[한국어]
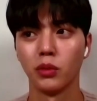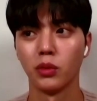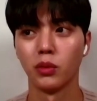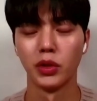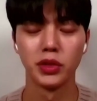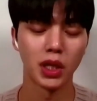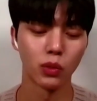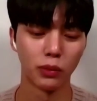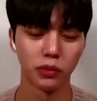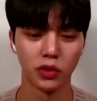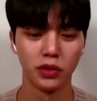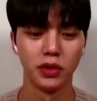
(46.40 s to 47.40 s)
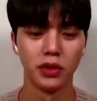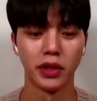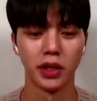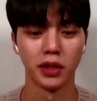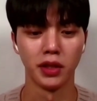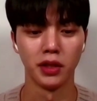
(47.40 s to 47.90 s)
원작 웹툰을
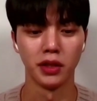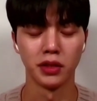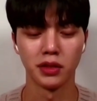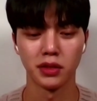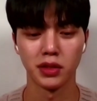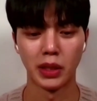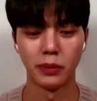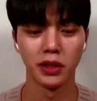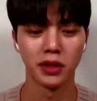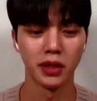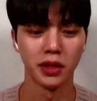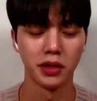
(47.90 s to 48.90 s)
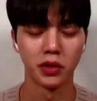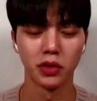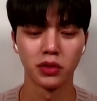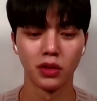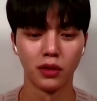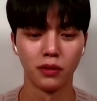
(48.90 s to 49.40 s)
되게 재밌게
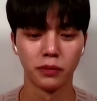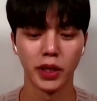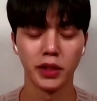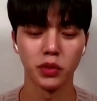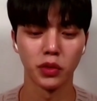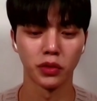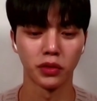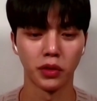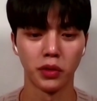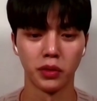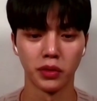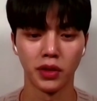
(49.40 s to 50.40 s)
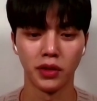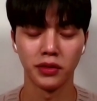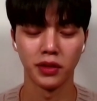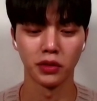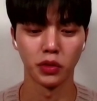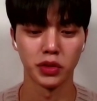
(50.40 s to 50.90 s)
읽었던 팬으로서
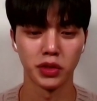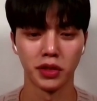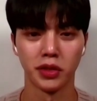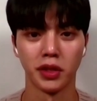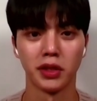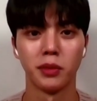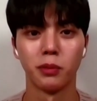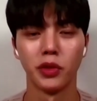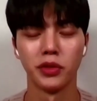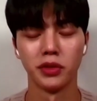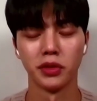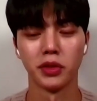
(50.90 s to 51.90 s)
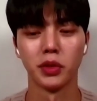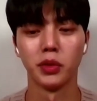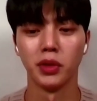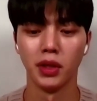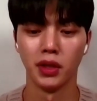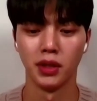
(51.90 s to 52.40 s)
캐스팅 소식에 되게 기뻤는데요.
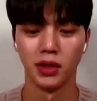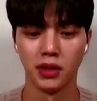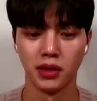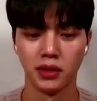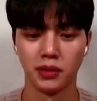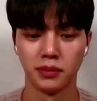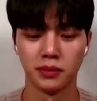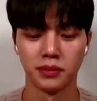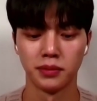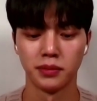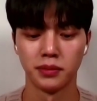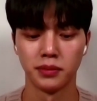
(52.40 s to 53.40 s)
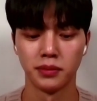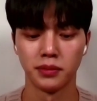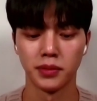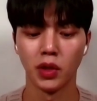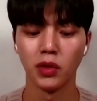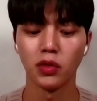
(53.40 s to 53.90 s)

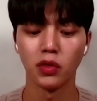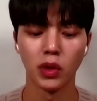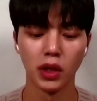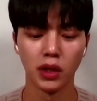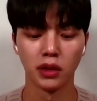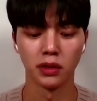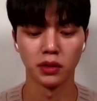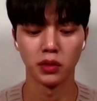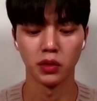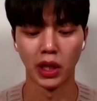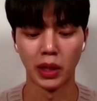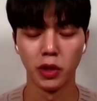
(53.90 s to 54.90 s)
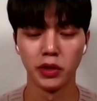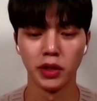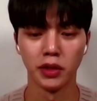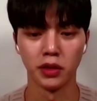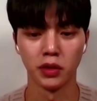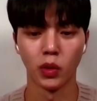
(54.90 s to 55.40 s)
음, 현수와 또 내면에
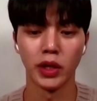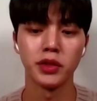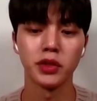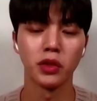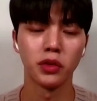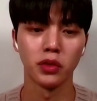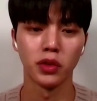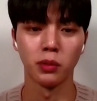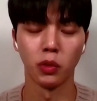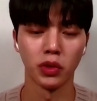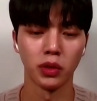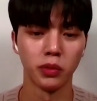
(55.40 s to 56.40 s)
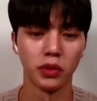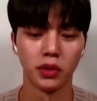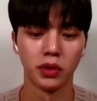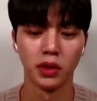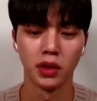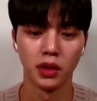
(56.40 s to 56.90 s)
있는 환영현수의 모습을
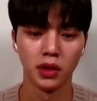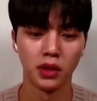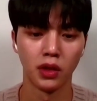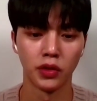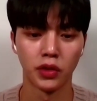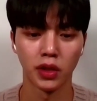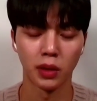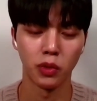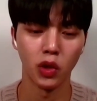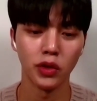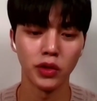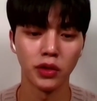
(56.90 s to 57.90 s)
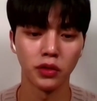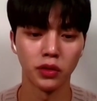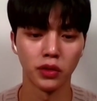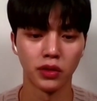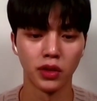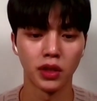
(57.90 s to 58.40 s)
어떻게 표현할 수
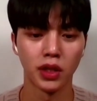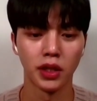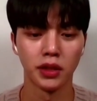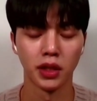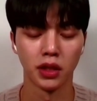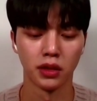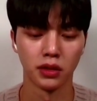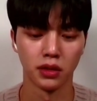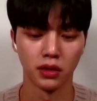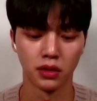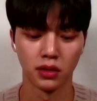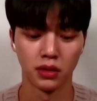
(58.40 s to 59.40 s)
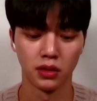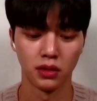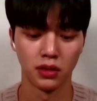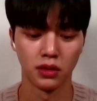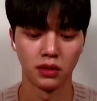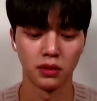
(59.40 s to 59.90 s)
있을까에 대한
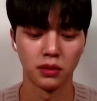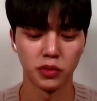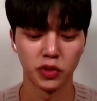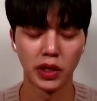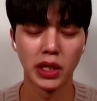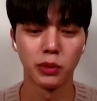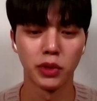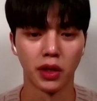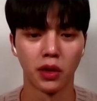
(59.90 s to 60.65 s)
부담감이 되게